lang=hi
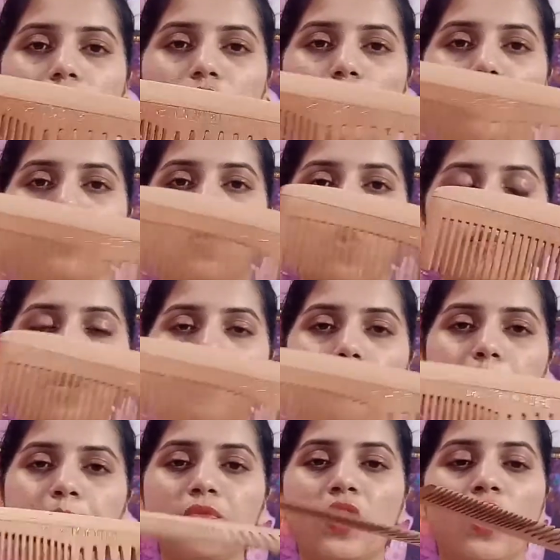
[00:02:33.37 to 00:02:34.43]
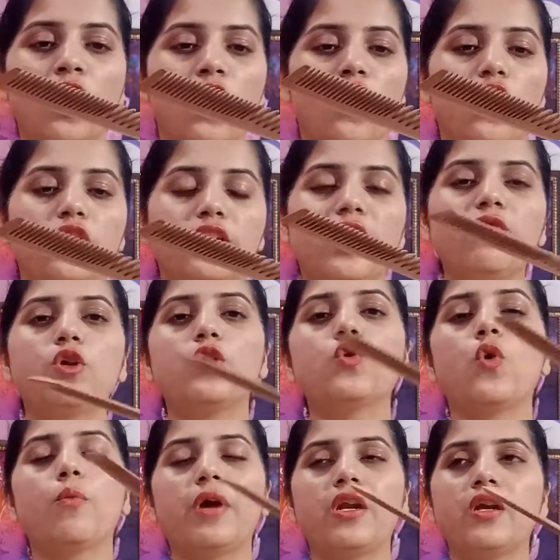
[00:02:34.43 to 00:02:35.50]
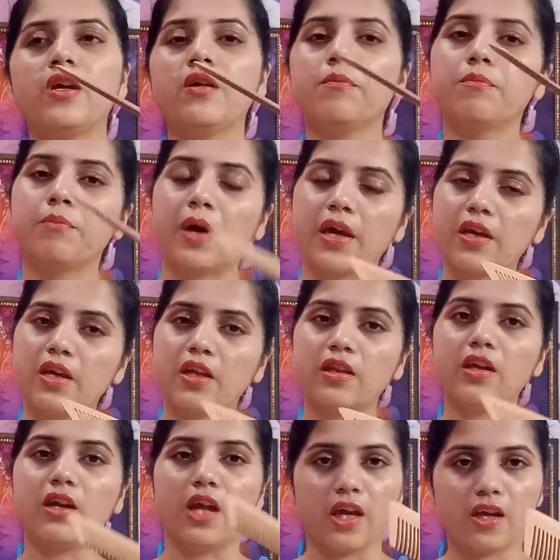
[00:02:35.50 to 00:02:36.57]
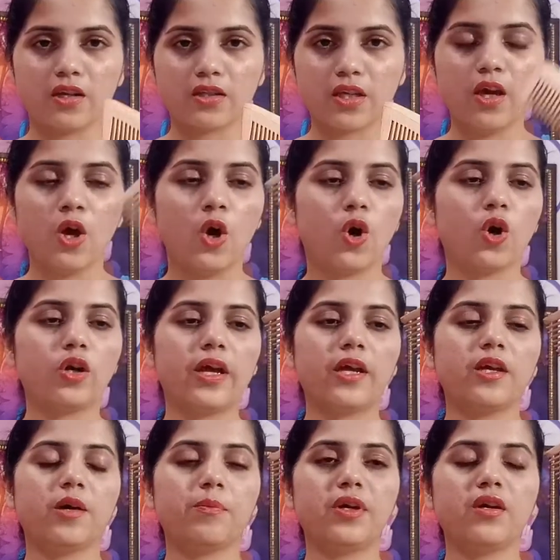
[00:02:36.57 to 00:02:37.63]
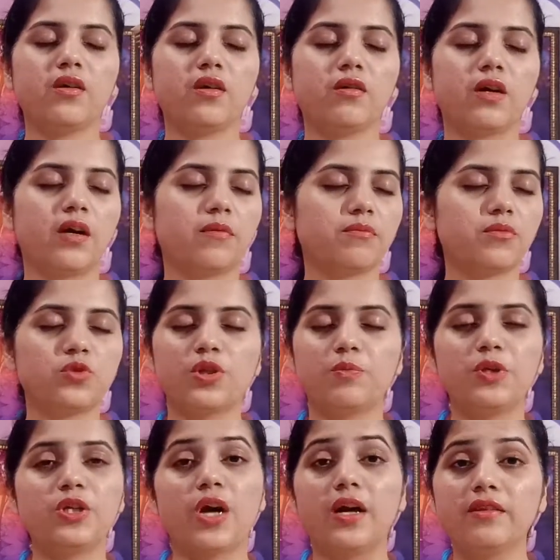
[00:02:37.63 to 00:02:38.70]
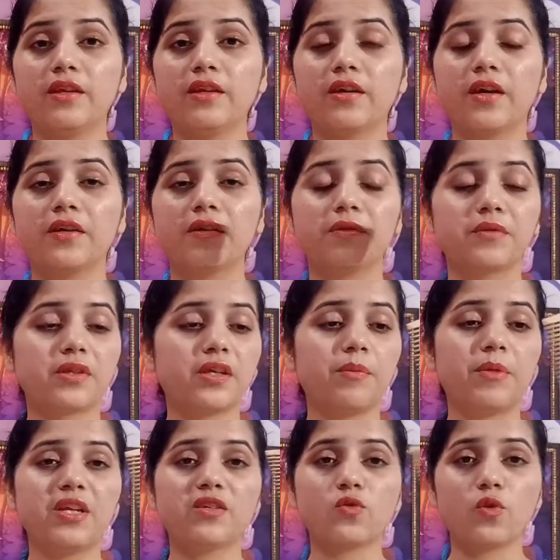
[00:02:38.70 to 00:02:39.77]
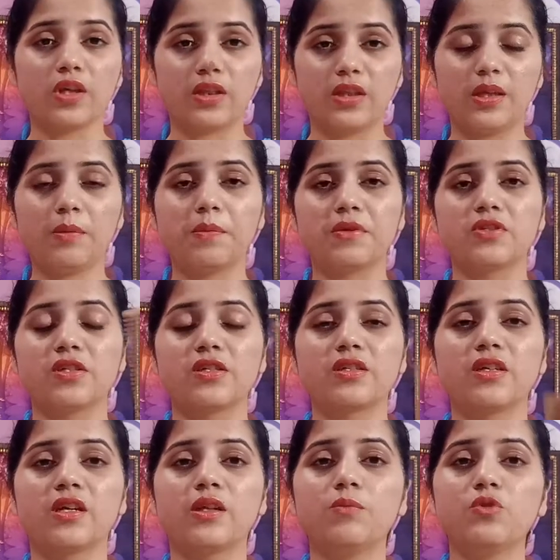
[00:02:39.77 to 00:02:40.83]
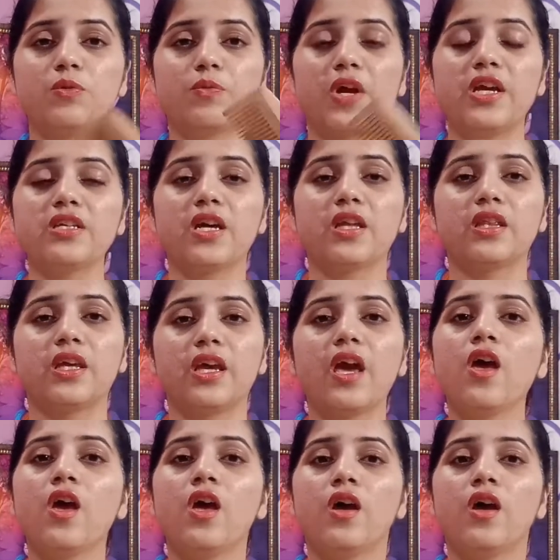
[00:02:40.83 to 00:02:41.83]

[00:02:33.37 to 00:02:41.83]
वुडन कोम है और ये वुडन को मैंने बाय किया था नाइका से और नाइका पे आ, मुझे अभी याद नहीं आया कि मैंने इसको कितने में परचेज किया था मुझे प्राइस याद नहीं है